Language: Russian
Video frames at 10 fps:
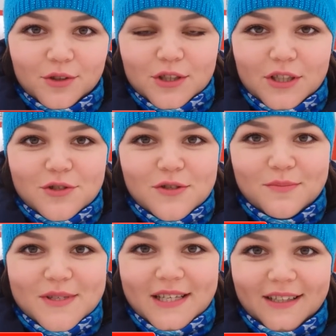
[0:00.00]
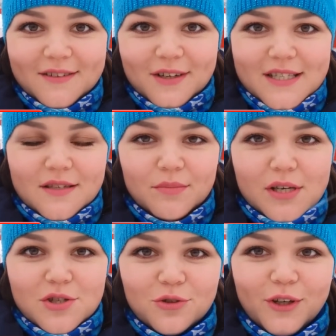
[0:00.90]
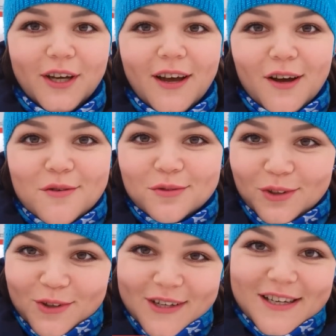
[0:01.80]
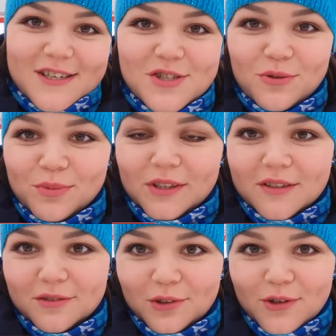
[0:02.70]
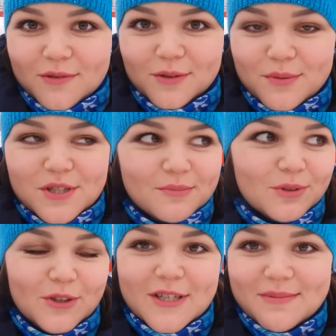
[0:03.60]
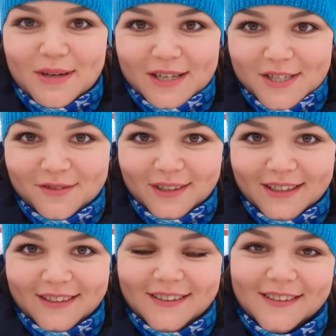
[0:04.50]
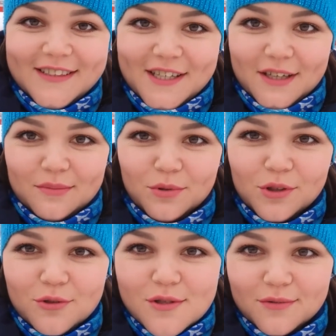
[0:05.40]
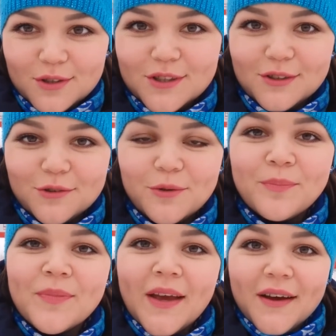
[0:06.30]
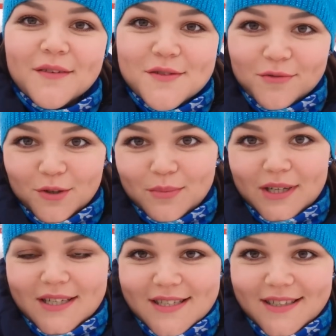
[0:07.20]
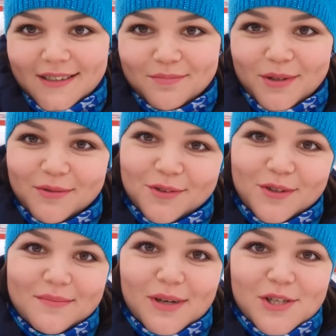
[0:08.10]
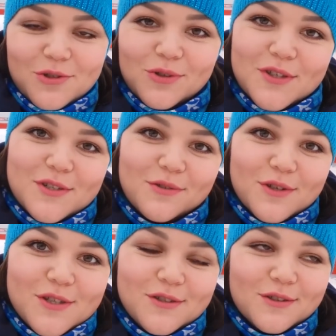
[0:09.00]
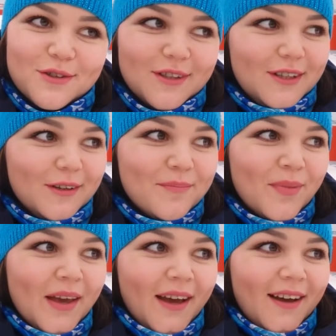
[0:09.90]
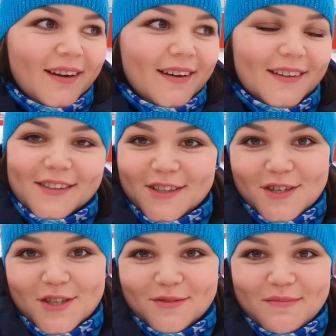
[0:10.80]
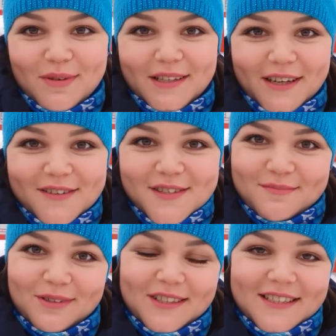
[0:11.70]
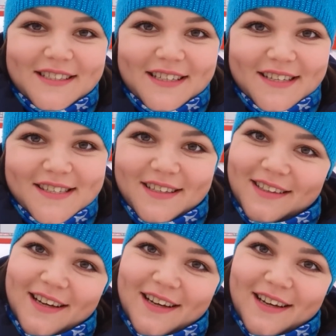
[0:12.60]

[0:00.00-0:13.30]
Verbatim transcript: Сегодня хочу записать для вас небольшой влог или шопинг влог В общем, многие спрашивали, где я работаю. Сегодня иду в свой магазин, проведу небольшую экскурсию и э, надеюсь, что вам понравится и будет интересно.